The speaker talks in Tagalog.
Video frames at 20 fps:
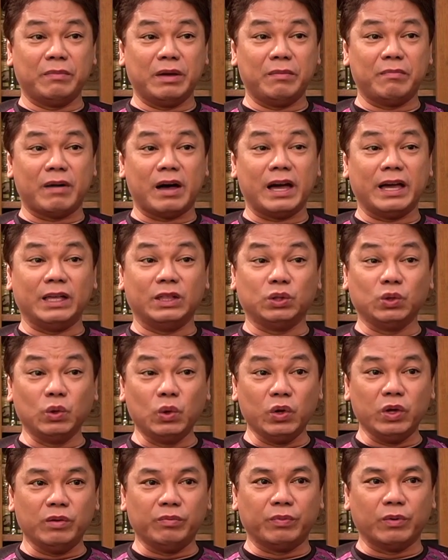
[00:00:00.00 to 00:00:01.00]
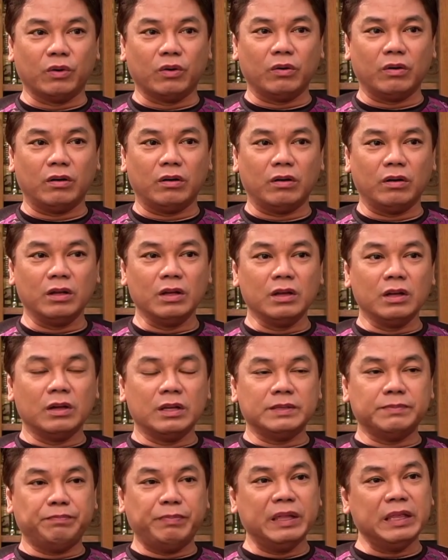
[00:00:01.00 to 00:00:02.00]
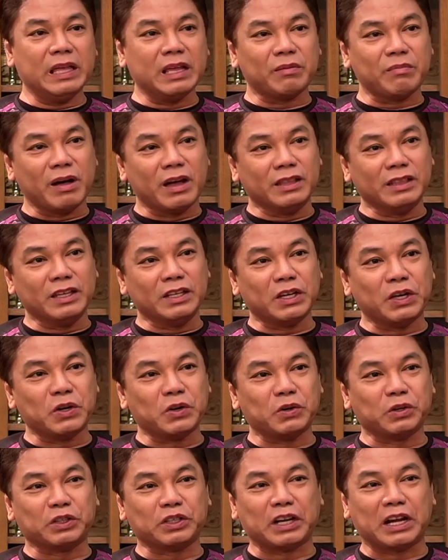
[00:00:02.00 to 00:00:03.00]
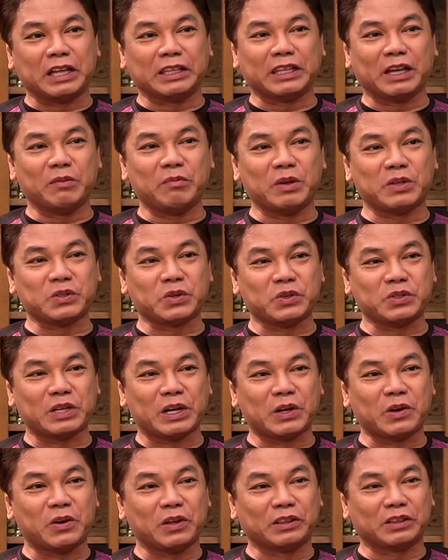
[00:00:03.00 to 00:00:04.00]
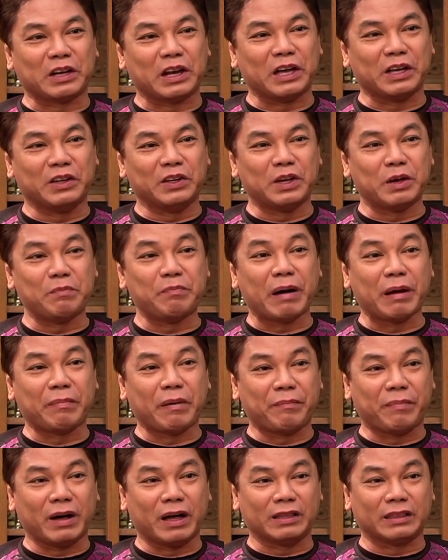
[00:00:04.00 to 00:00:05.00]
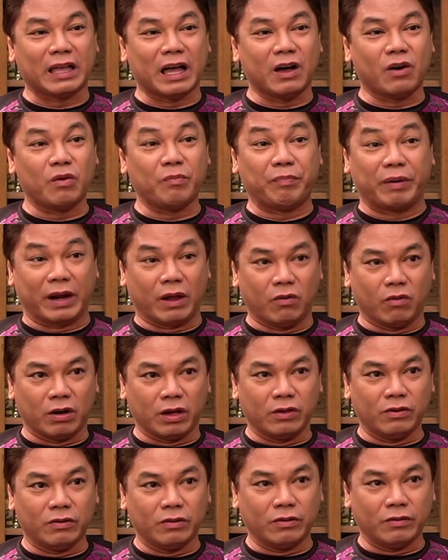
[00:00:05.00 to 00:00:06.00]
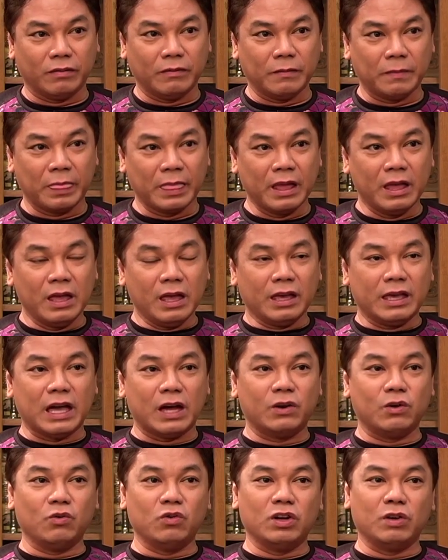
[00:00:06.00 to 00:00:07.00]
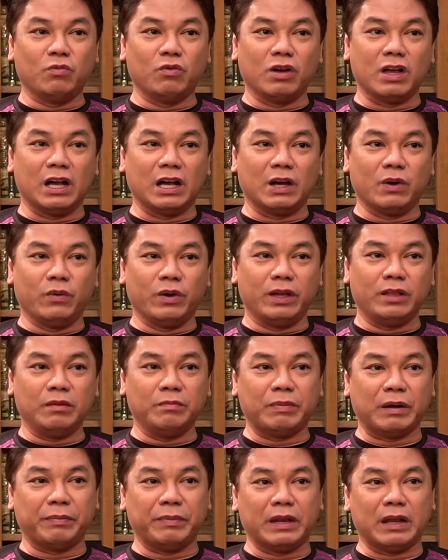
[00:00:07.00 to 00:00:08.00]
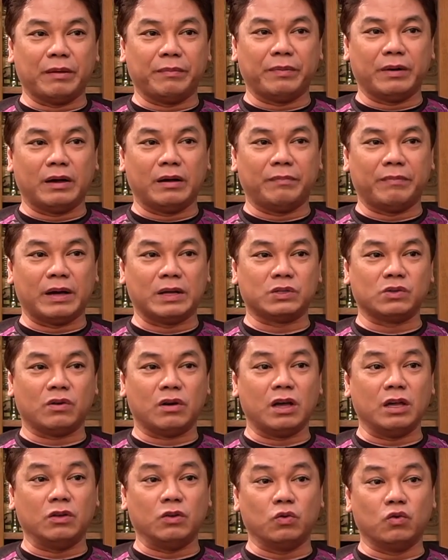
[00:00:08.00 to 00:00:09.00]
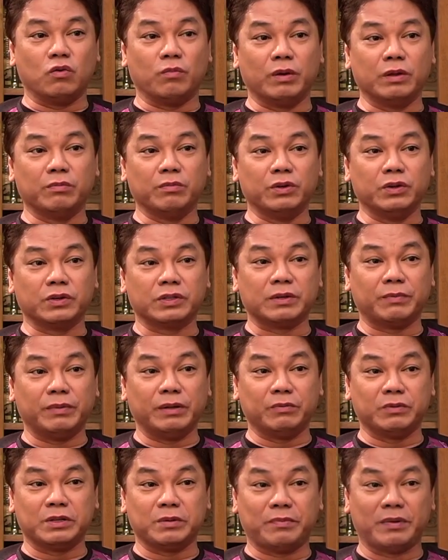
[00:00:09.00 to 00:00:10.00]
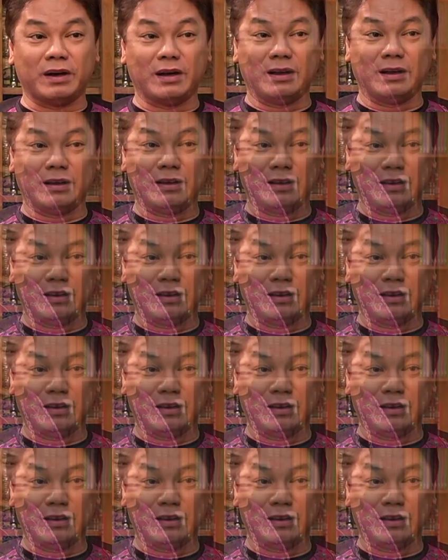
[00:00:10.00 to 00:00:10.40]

may bahay, tuloy po. Pinirmahan din niya yung kontrata. May social contract kayo ng pagpapakatao. Pareho kayo. Kaya anong una mong gagawin pag pinapapasok ka, hinubad mo yung sapin mo sa paa?